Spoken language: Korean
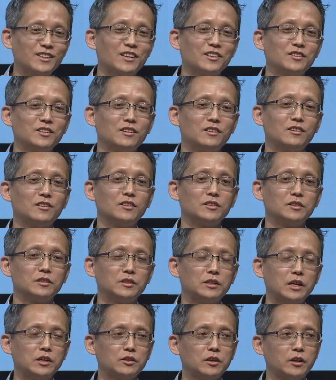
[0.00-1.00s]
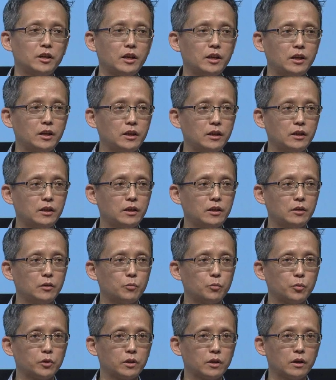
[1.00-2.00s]
예, 어,
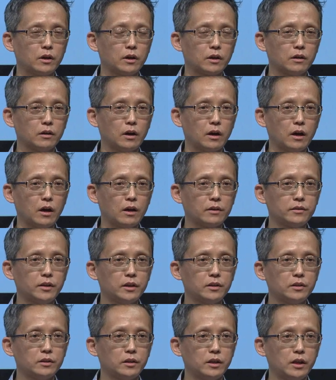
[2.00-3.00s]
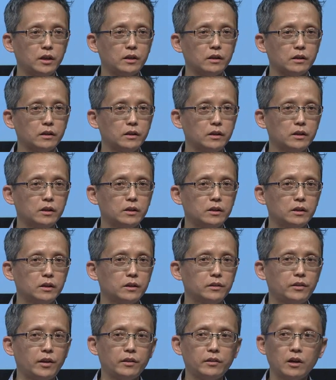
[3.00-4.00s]
전에보다 학생들이
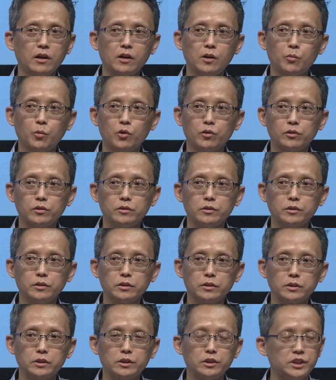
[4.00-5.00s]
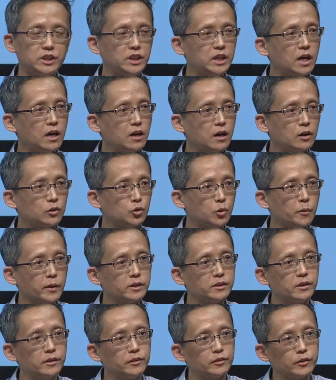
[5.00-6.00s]
세상을 보는 그 시야가
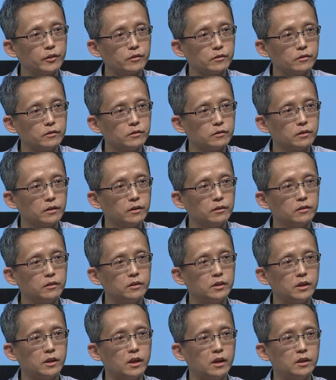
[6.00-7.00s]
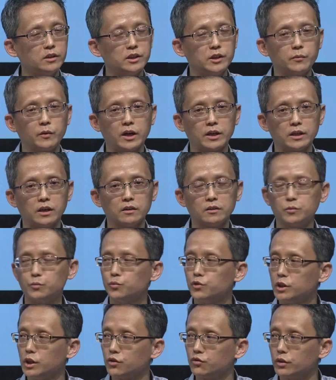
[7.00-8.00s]
좁아져 있어요. 그래서 이게 지금 가장 큰
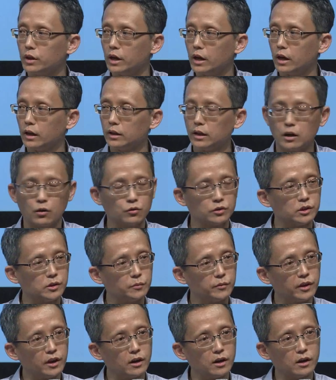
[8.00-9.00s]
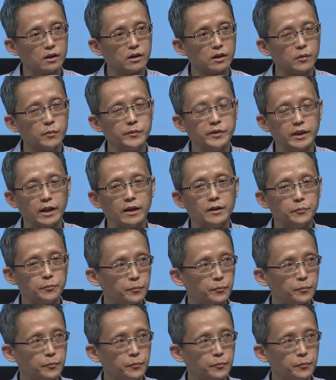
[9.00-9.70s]
문제 중에 하나라고 지금 생각을 합니다.